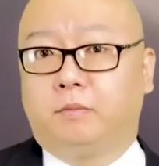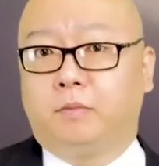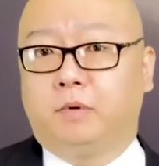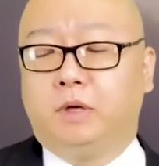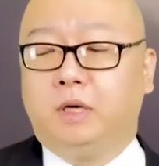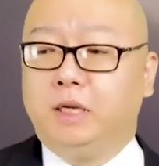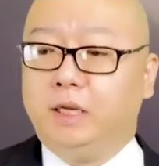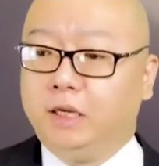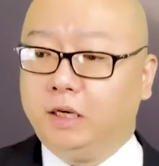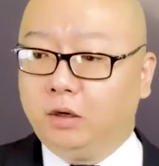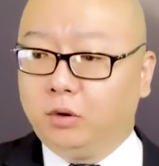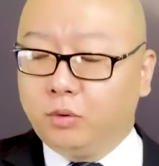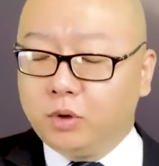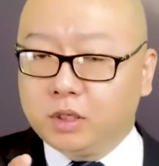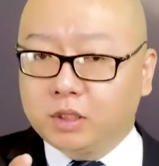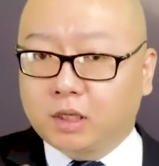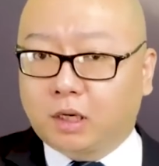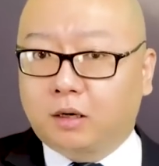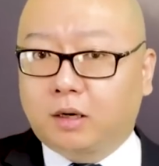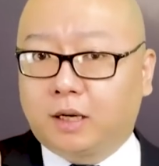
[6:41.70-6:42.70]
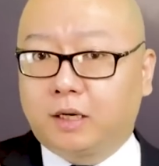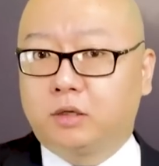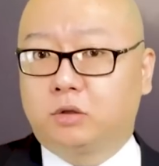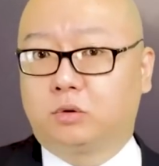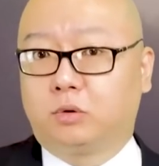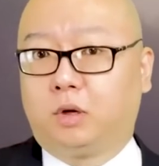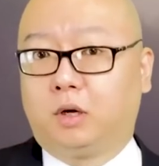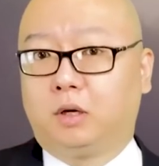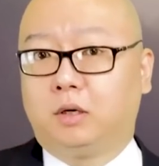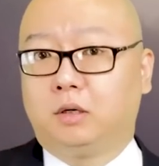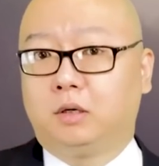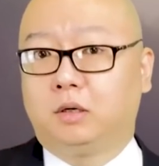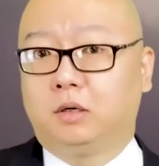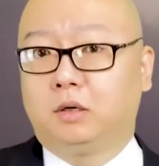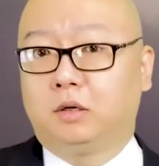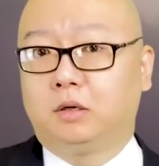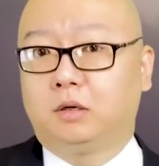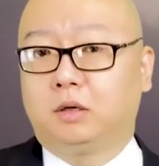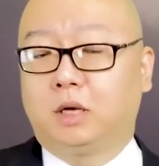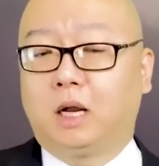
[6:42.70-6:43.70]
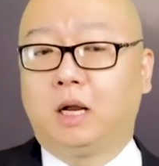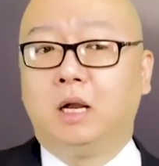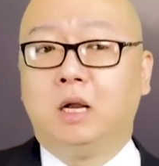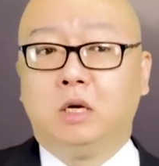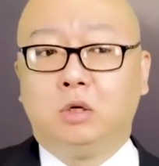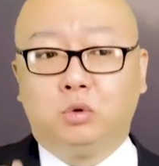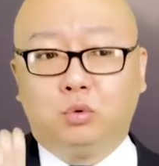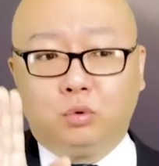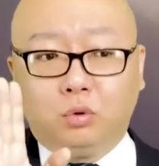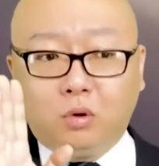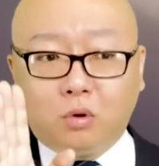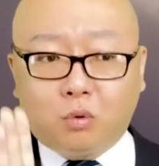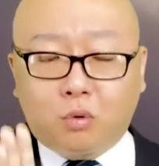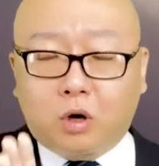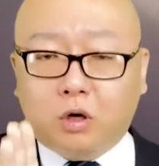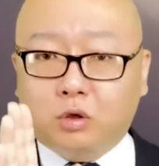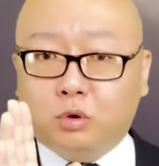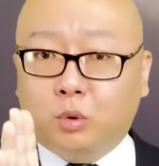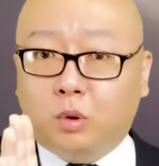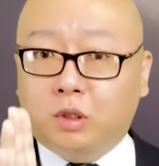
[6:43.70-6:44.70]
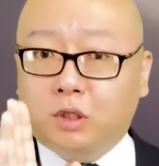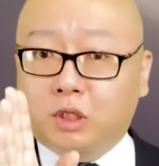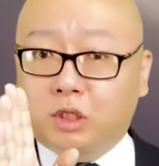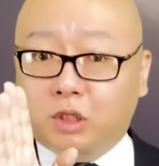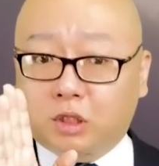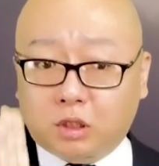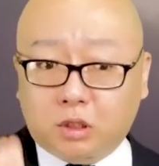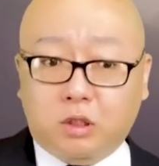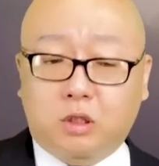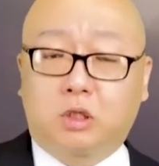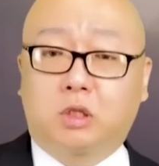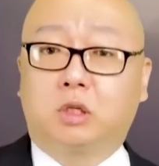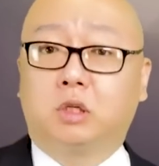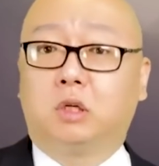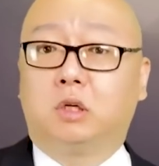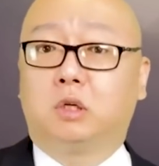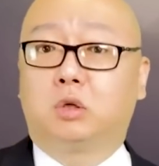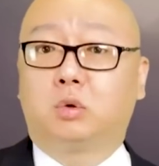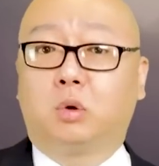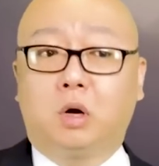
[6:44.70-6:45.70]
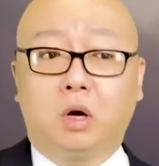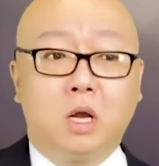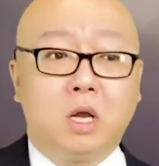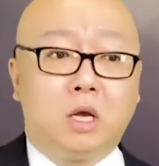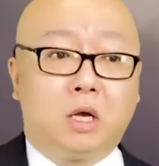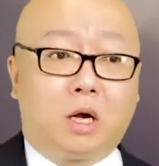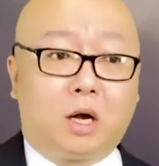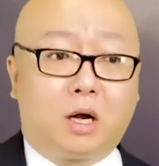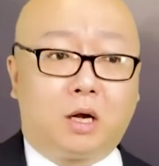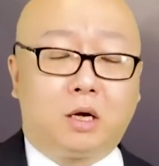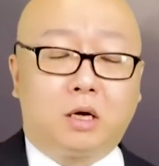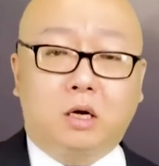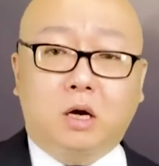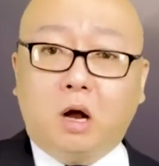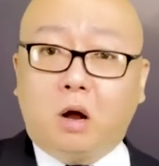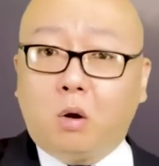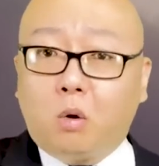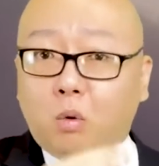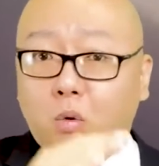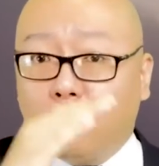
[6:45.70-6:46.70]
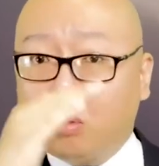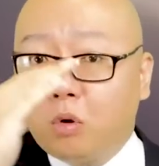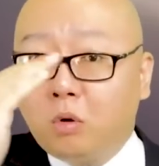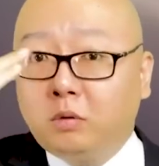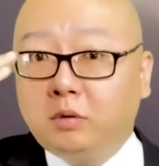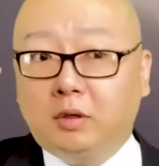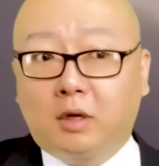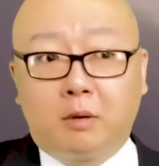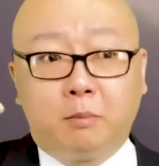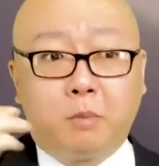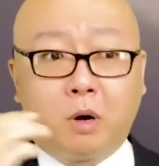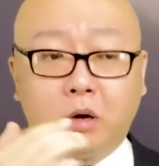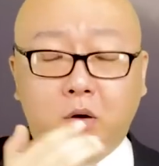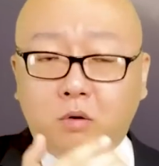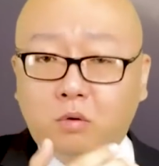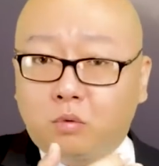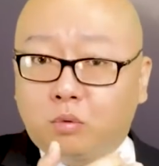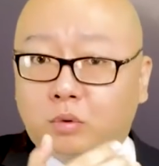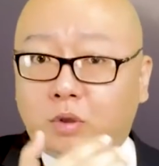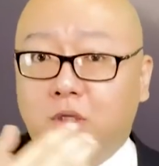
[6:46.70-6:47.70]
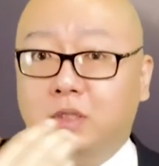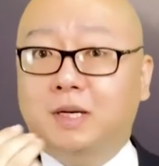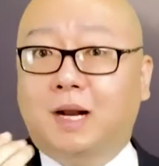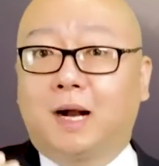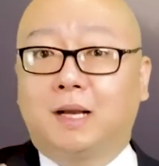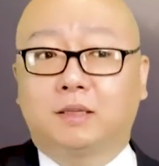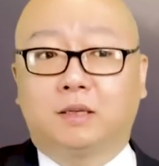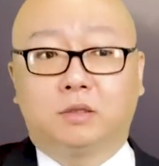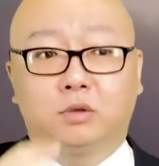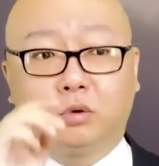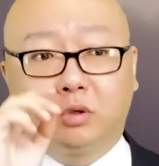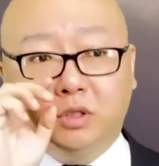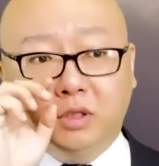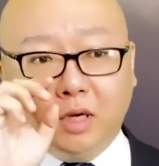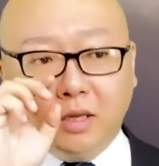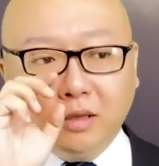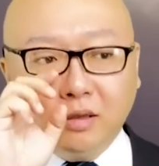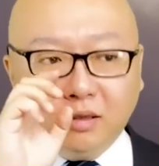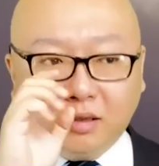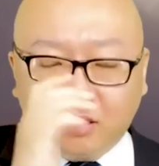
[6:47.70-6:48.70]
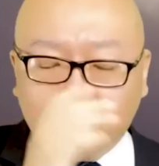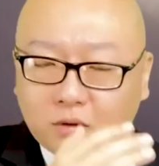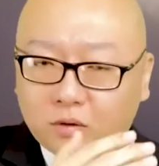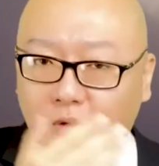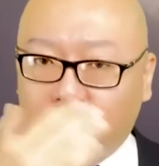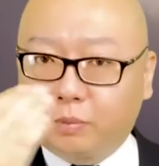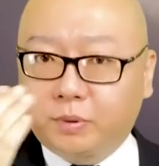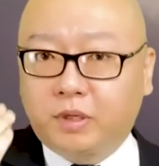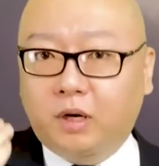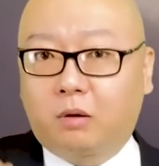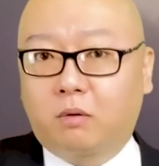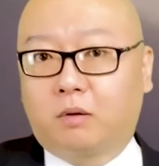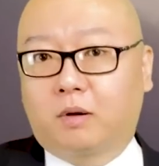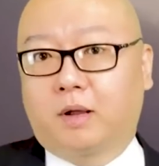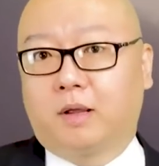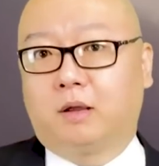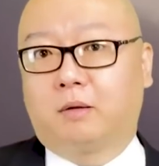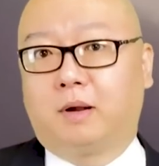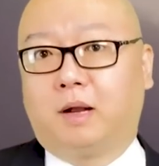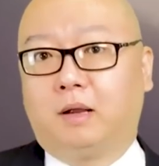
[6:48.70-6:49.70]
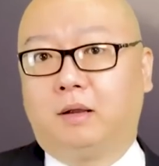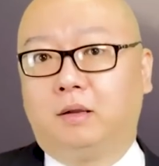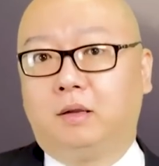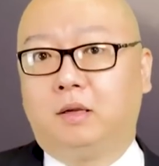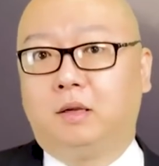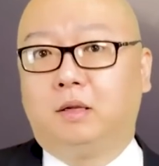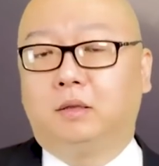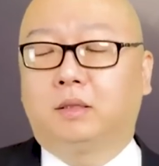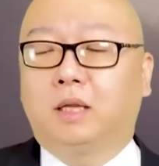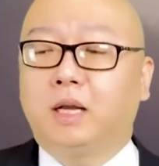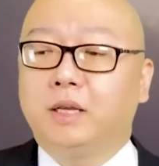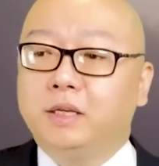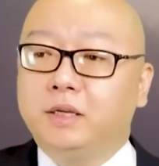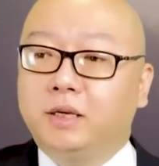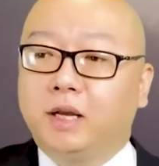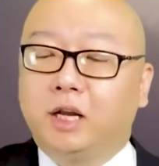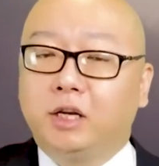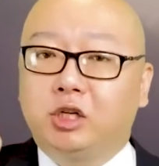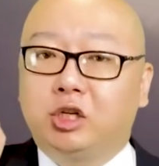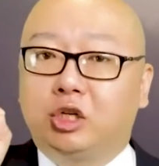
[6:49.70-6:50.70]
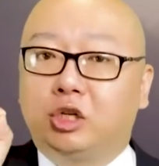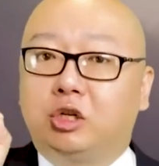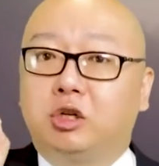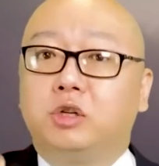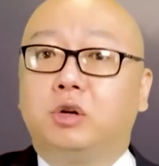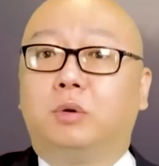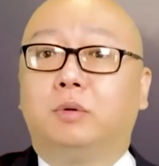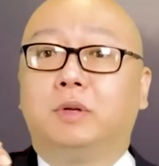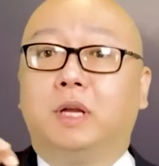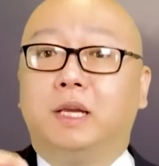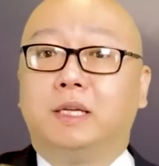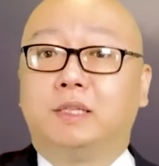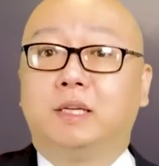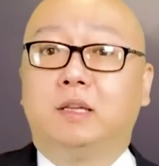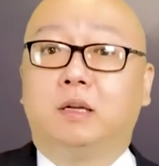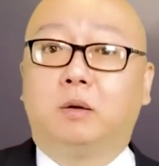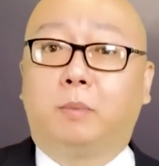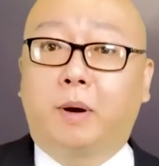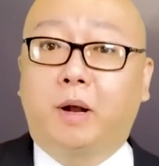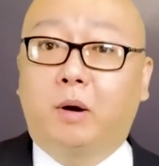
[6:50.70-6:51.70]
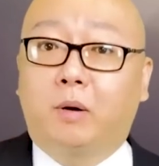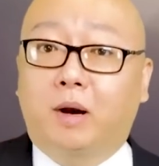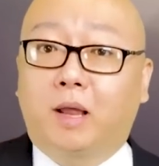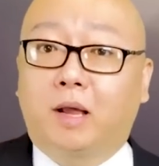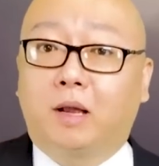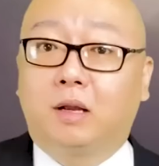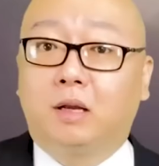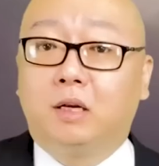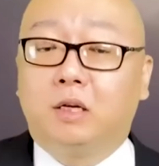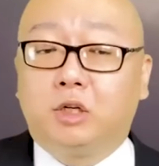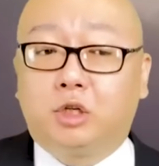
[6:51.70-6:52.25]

理论上来说啊，如果说只是说啊高空的蒙古的沙子就真的能够飘过来的话，它应该只有哪些能够飘过来？